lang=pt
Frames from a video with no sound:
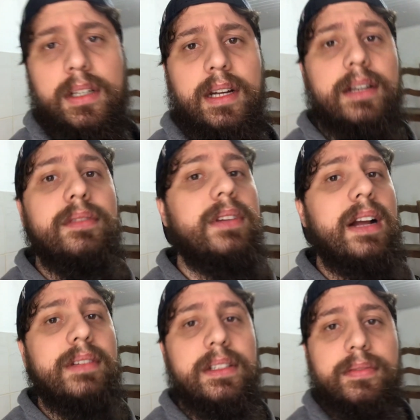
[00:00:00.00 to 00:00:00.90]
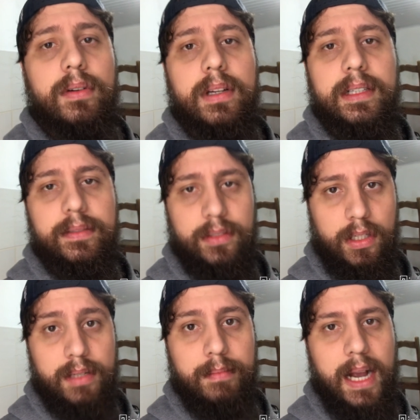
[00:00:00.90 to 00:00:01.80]
Aí eu ficava ali fora,
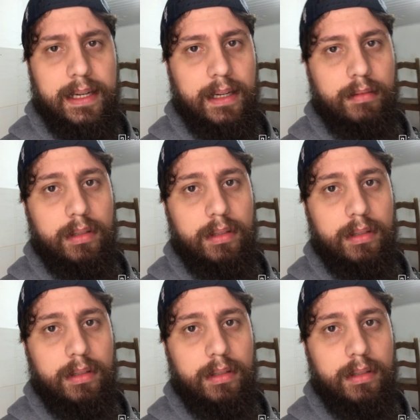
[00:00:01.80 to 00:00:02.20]
só de baga.